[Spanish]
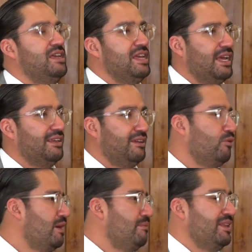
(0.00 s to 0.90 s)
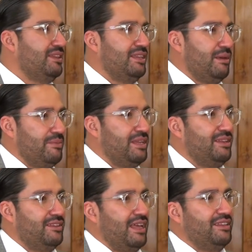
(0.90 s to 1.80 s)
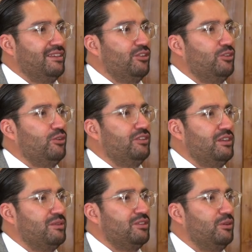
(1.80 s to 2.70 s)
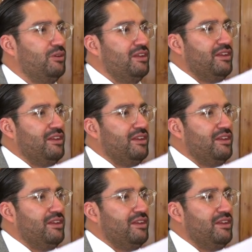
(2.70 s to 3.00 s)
y que seguramente también ante estos ojos has visto